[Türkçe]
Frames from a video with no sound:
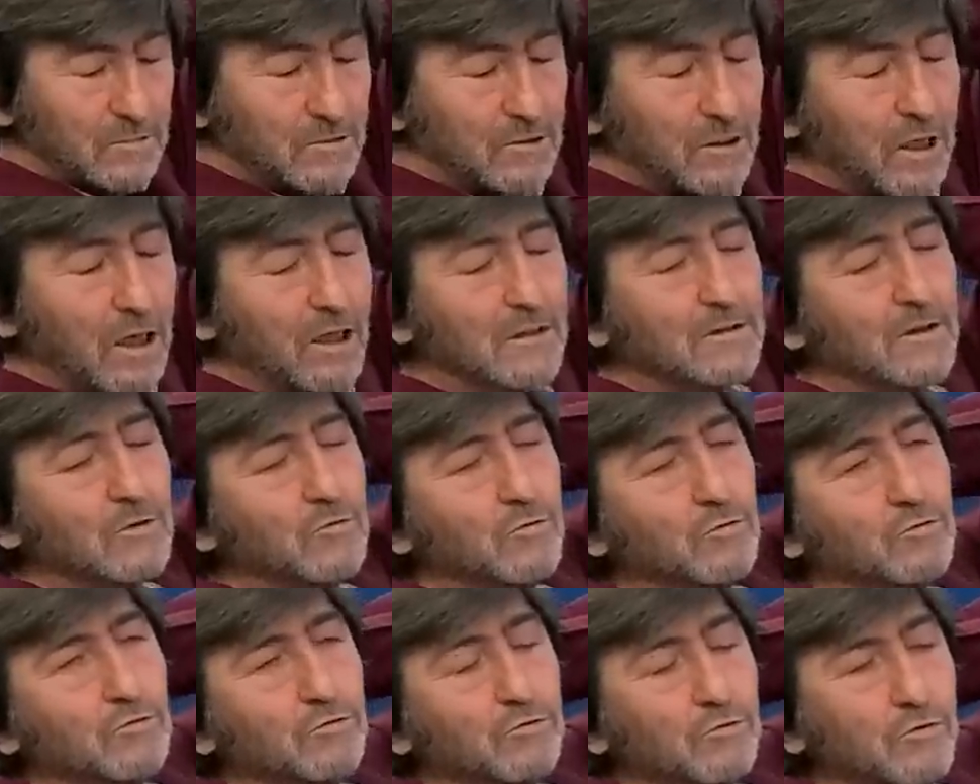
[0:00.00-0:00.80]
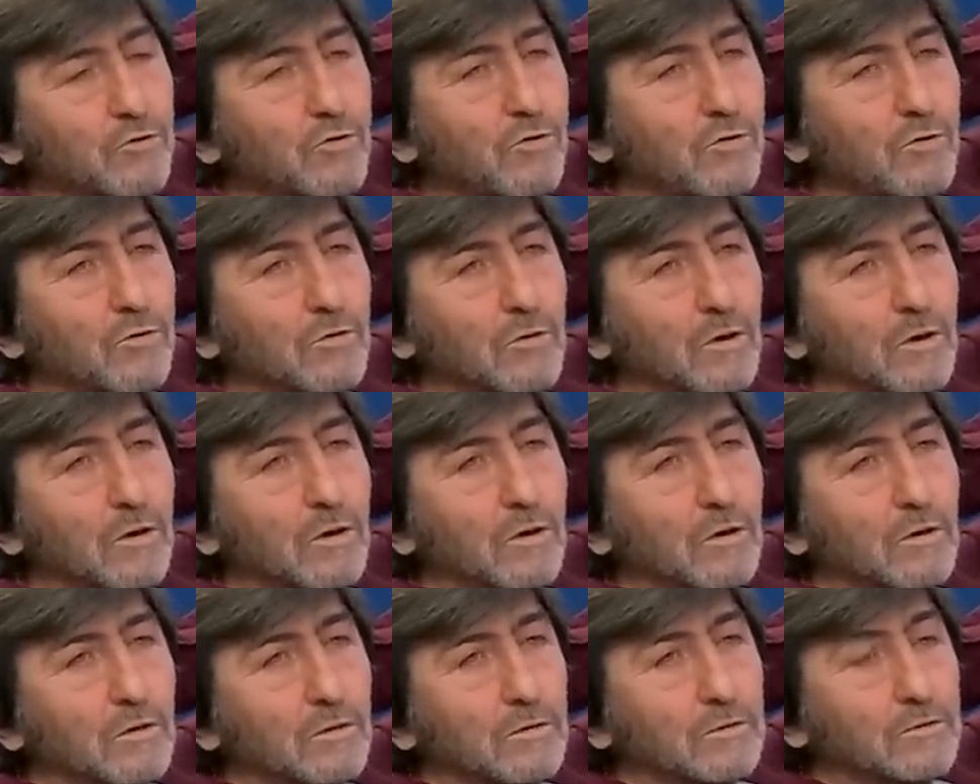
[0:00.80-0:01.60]
Daha da kötüsü
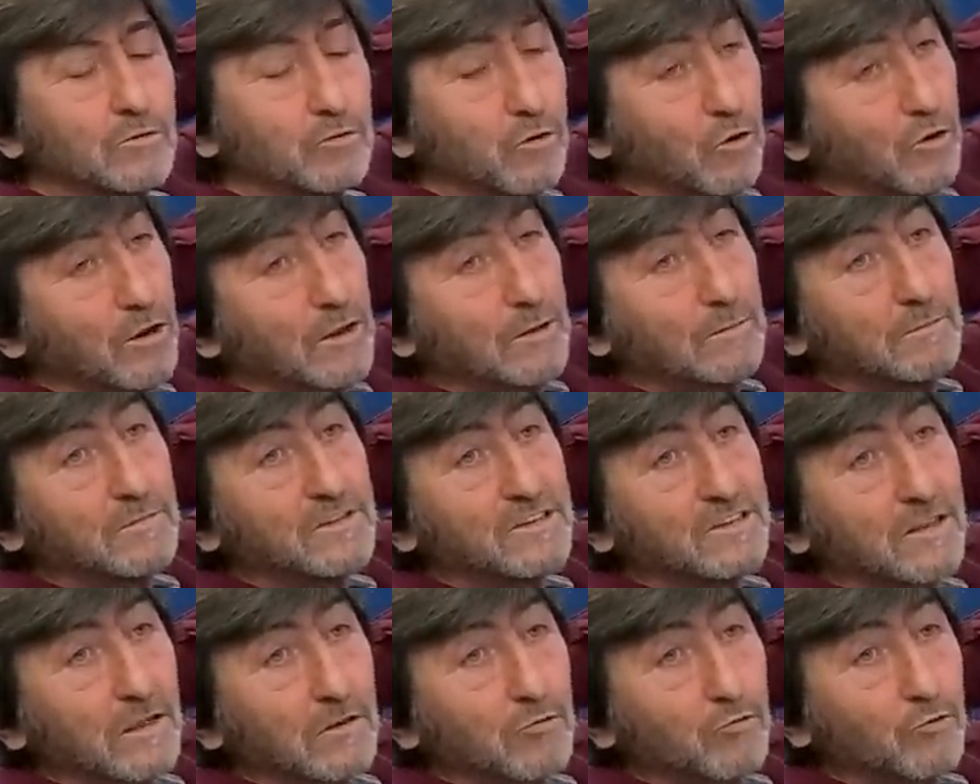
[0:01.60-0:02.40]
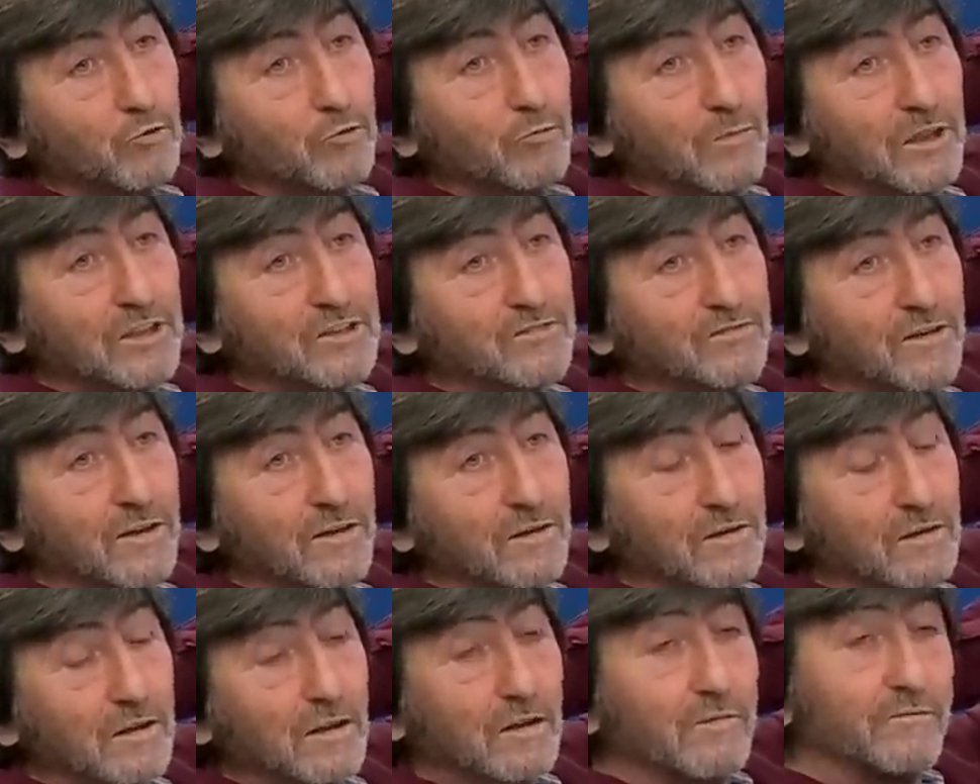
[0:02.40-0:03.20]
çok önemli salı günü maç var.
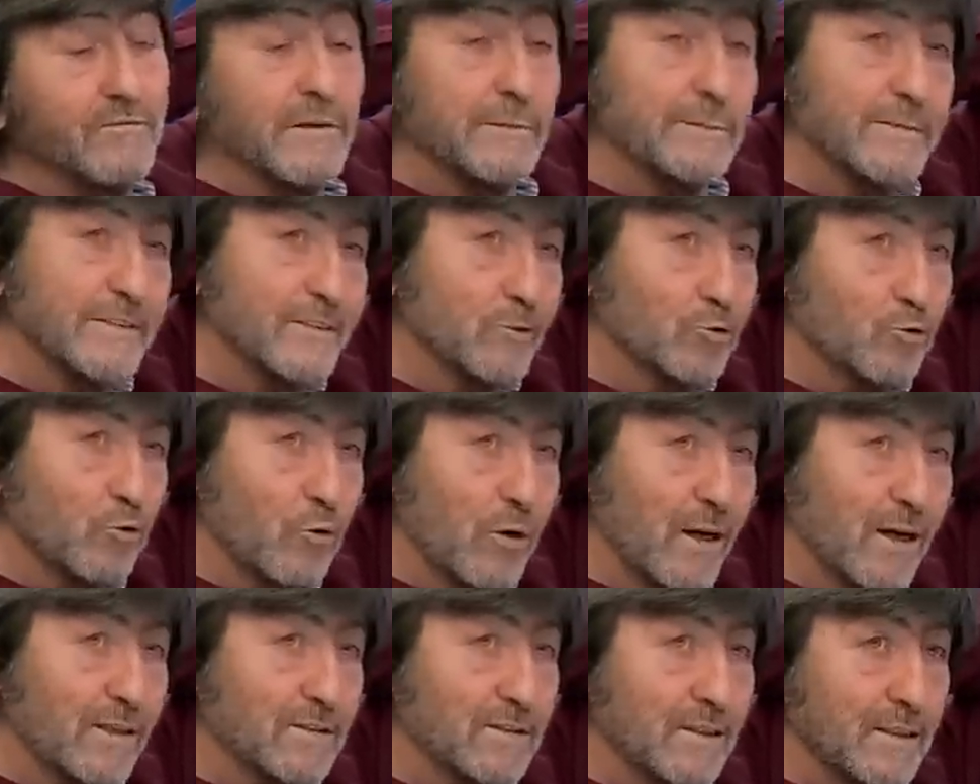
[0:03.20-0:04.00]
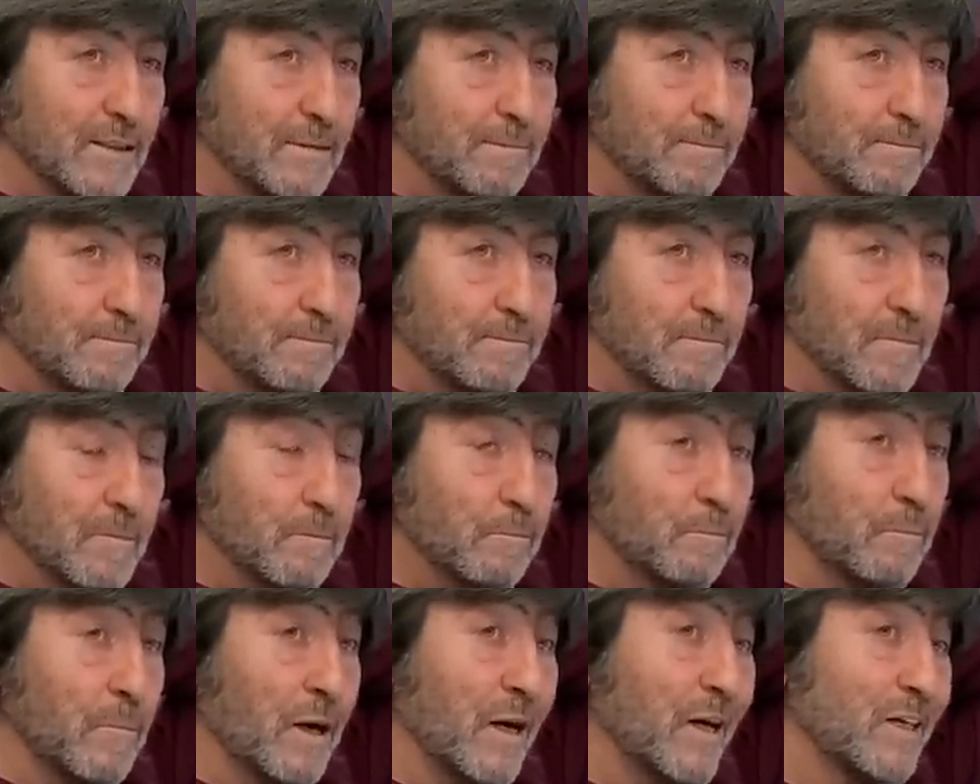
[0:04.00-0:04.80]
Ve biz dua edelim.
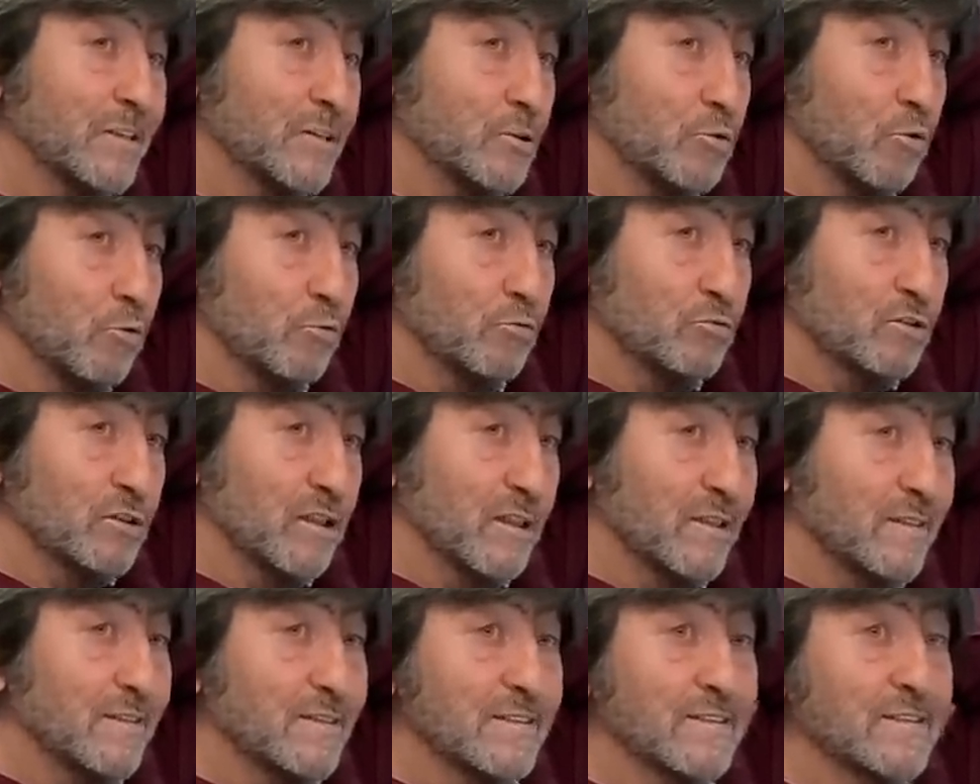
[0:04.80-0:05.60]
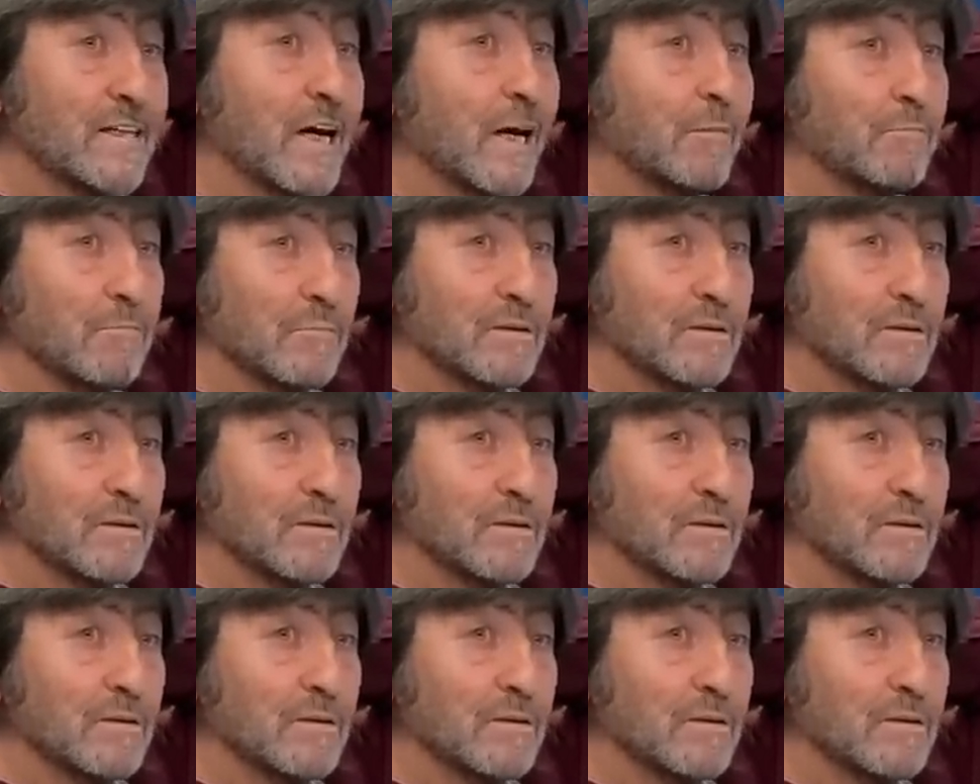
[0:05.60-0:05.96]
Bazı oyuncular risk, al,